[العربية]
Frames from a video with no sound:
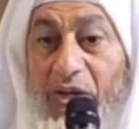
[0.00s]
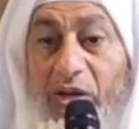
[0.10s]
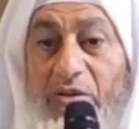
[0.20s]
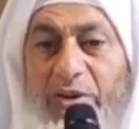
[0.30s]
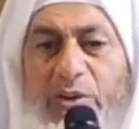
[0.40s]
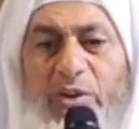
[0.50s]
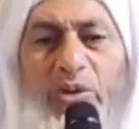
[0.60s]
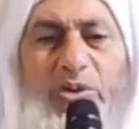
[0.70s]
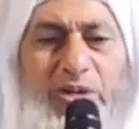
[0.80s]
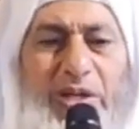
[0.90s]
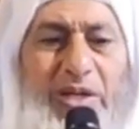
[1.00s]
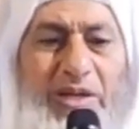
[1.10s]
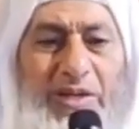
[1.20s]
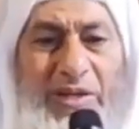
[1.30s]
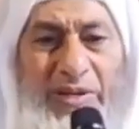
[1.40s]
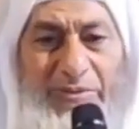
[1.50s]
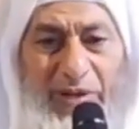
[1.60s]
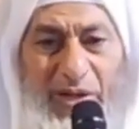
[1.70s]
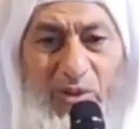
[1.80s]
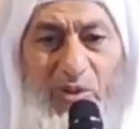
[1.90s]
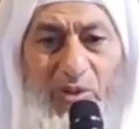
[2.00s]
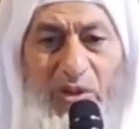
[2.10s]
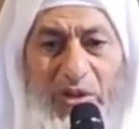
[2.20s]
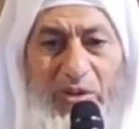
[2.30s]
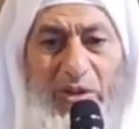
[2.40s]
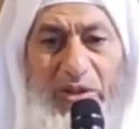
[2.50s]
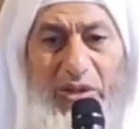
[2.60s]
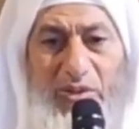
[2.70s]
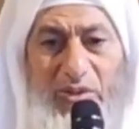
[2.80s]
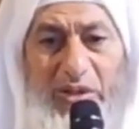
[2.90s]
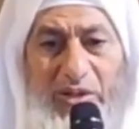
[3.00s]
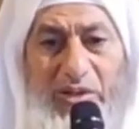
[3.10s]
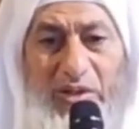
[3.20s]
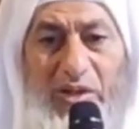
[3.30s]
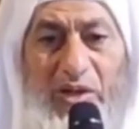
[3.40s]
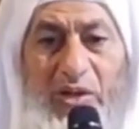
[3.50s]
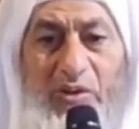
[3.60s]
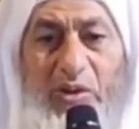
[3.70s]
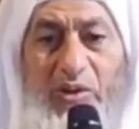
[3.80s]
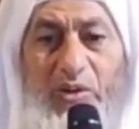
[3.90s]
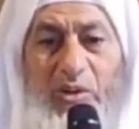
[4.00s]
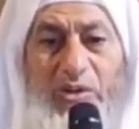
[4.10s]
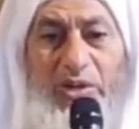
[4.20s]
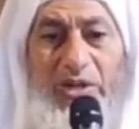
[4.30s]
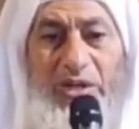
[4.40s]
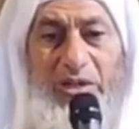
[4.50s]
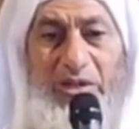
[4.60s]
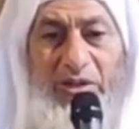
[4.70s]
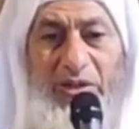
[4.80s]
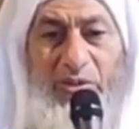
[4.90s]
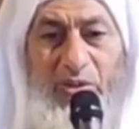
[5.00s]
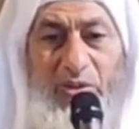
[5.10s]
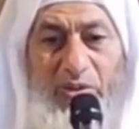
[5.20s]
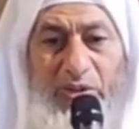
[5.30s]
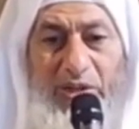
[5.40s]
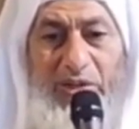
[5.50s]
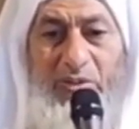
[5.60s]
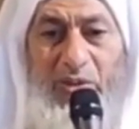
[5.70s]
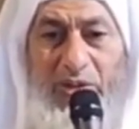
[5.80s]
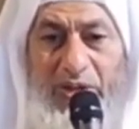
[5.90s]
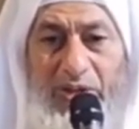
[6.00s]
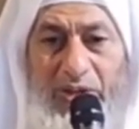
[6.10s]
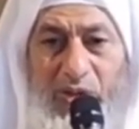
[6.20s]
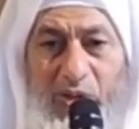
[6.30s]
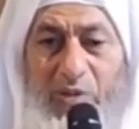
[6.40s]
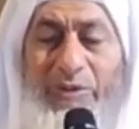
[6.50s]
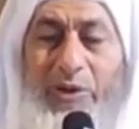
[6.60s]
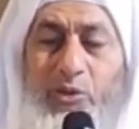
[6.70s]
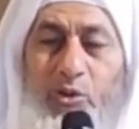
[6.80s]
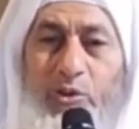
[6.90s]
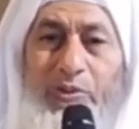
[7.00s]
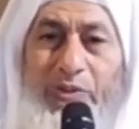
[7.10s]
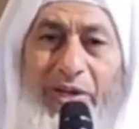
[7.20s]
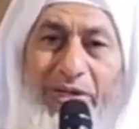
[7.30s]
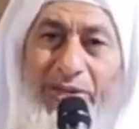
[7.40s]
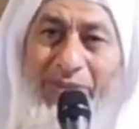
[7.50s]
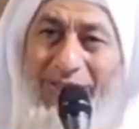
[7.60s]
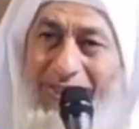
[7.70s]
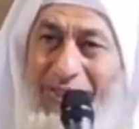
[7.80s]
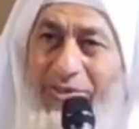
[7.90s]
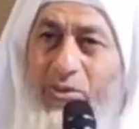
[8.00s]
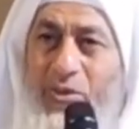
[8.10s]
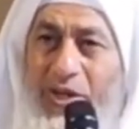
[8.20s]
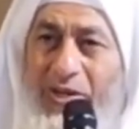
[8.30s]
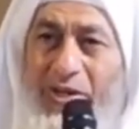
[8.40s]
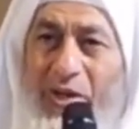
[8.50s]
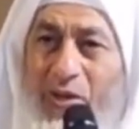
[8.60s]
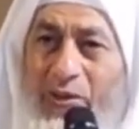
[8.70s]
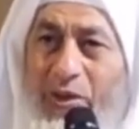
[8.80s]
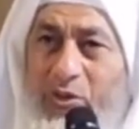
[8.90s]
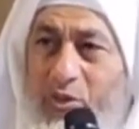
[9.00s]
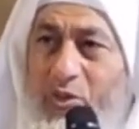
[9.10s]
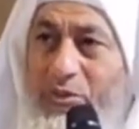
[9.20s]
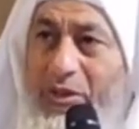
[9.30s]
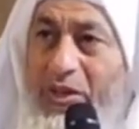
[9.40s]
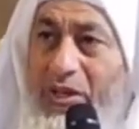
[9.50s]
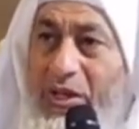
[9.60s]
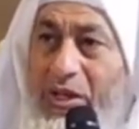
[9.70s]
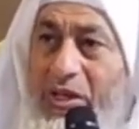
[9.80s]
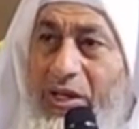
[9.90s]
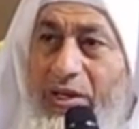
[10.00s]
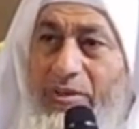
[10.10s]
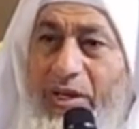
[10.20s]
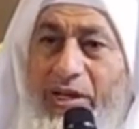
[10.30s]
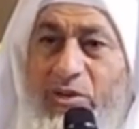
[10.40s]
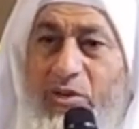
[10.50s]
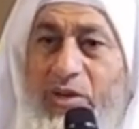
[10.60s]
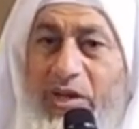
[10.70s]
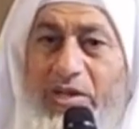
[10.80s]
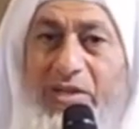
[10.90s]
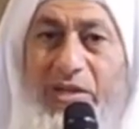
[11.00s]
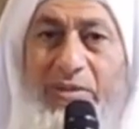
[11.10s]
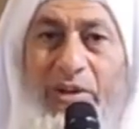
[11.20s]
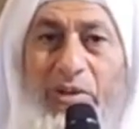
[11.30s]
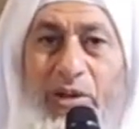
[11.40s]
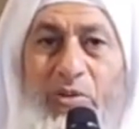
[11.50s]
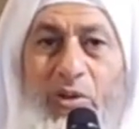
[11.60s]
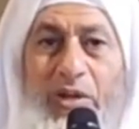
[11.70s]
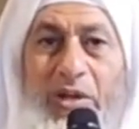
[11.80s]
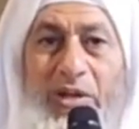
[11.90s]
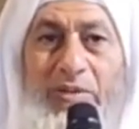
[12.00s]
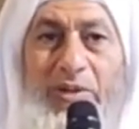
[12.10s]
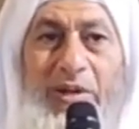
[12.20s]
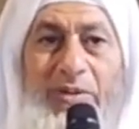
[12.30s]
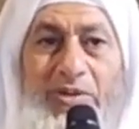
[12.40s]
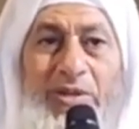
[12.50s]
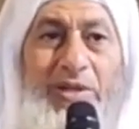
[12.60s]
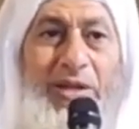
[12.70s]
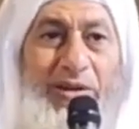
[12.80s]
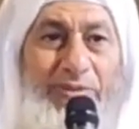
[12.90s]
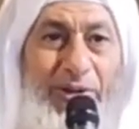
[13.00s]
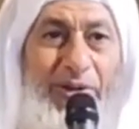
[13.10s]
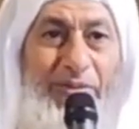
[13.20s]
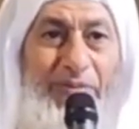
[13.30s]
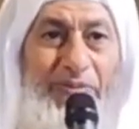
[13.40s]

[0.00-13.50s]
فكل شيء نفعله أيها الإخوة وكل شيء يمر بنا مقدر ومكتوب هذا المجلس مقدر ومكتوب قبل أن تخلق السماوات والأرض بخمسين ألف عام